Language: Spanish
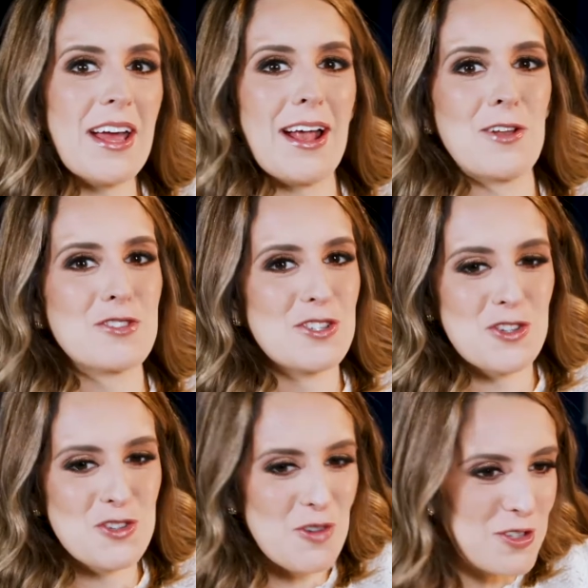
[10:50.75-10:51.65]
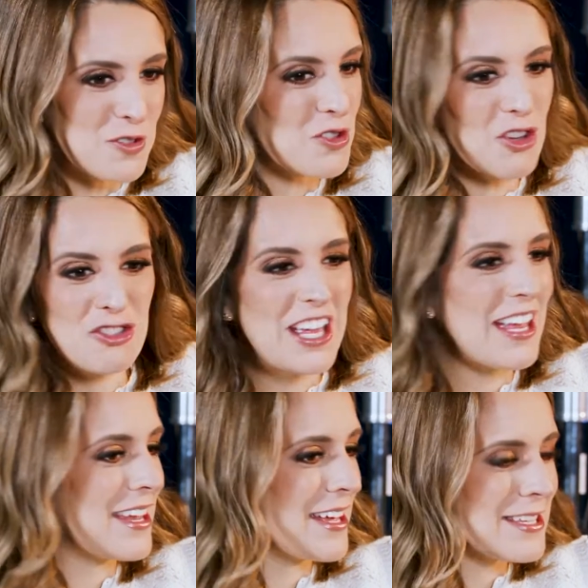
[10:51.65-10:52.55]
que a los 18 años no
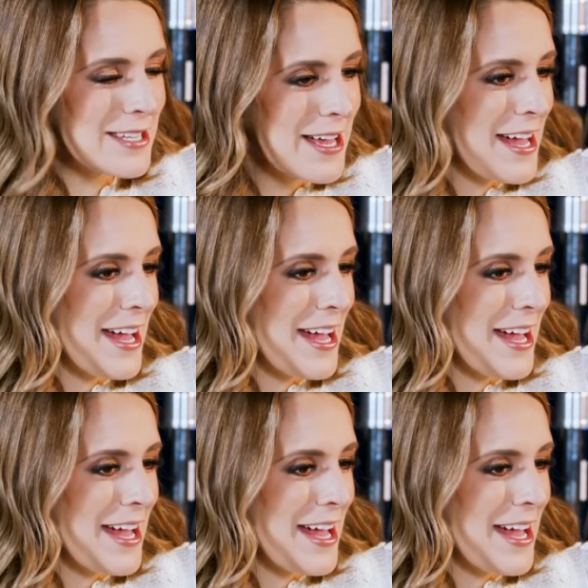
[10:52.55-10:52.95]
tienes